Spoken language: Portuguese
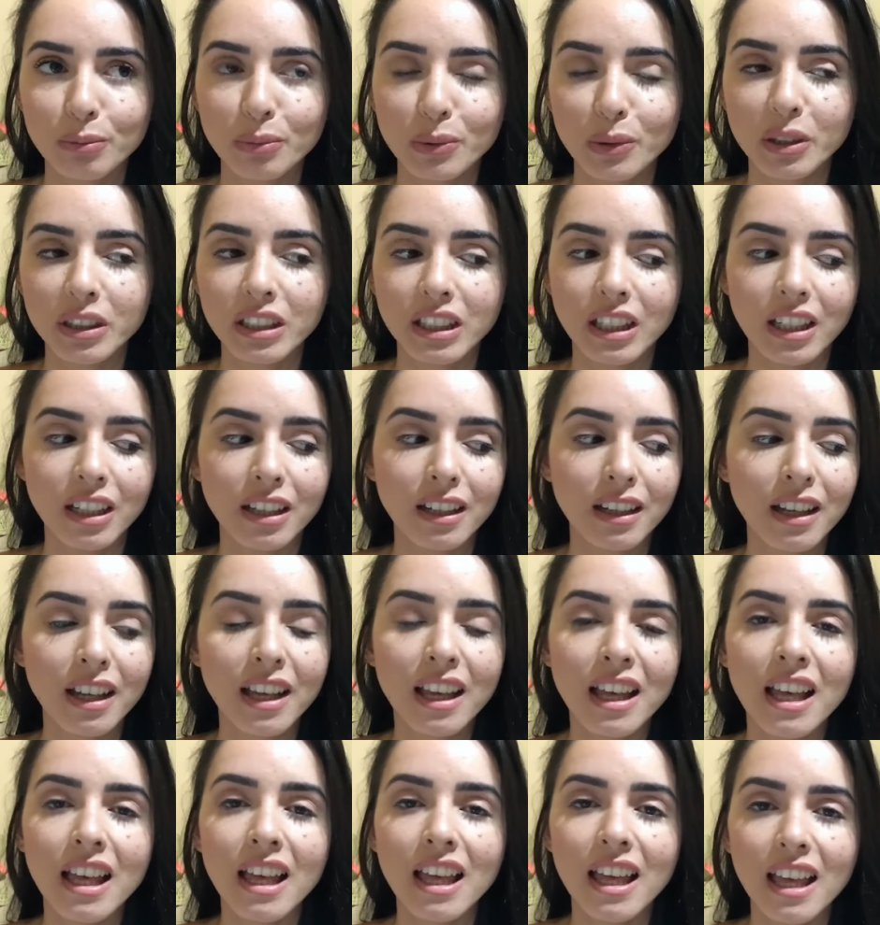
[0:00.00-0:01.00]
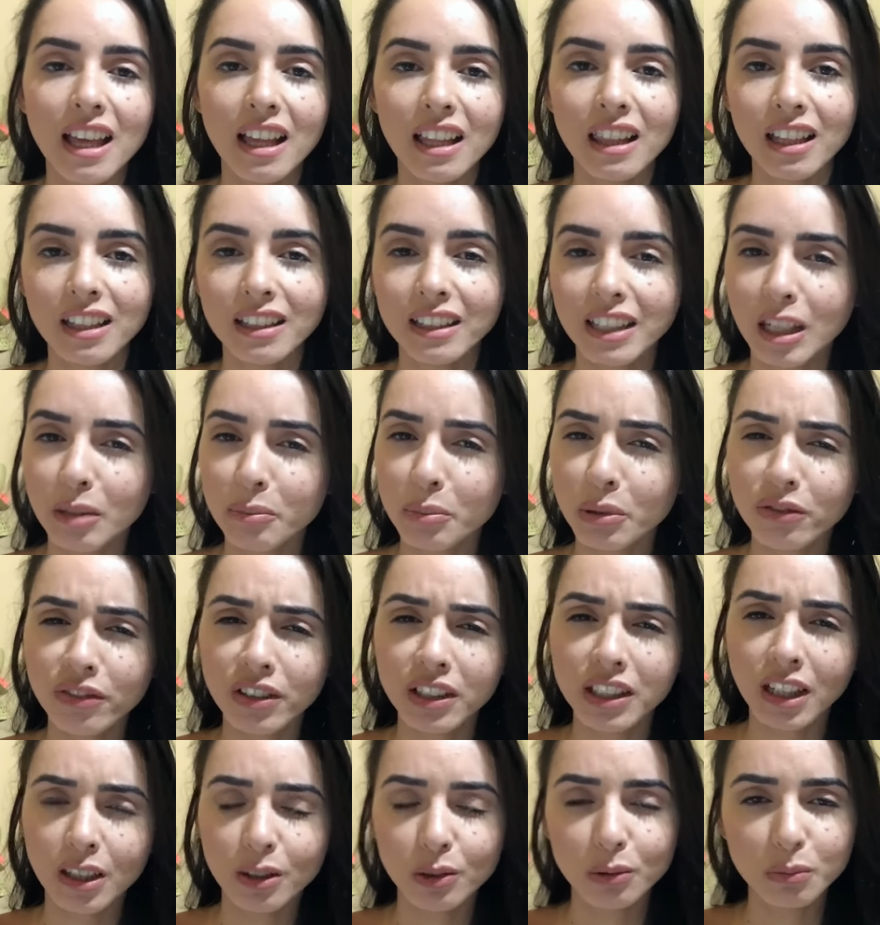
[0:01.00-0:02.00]
porque ela tem
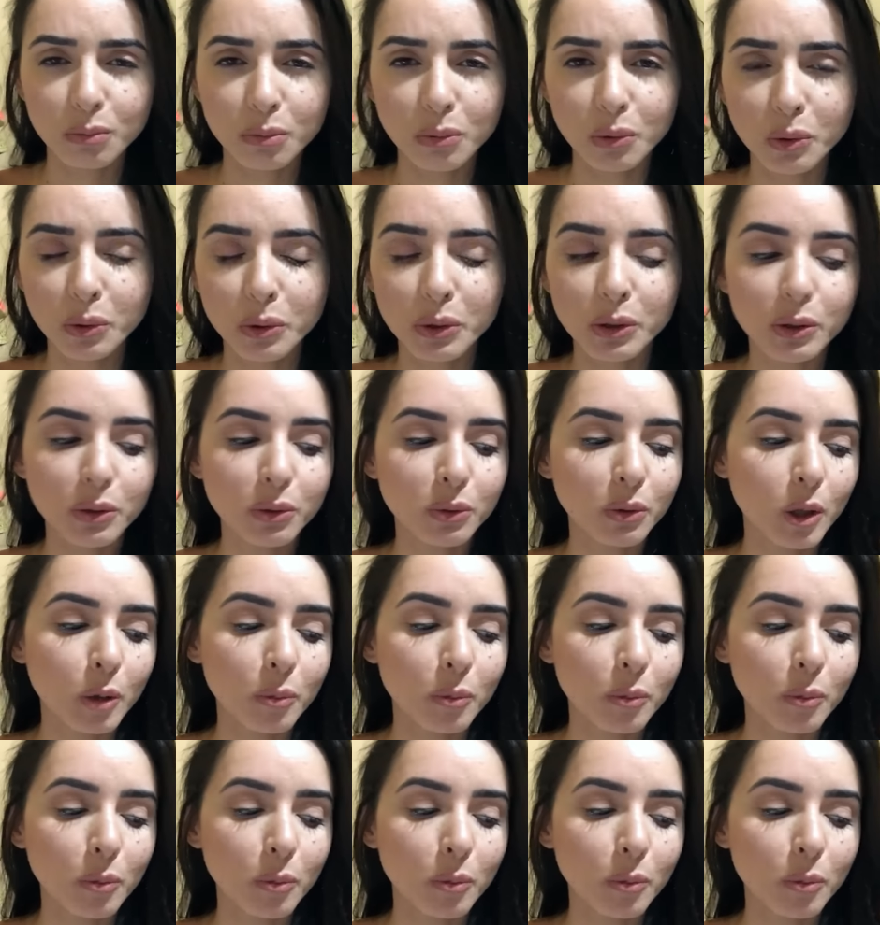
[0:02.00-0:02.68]
aproveitado muito.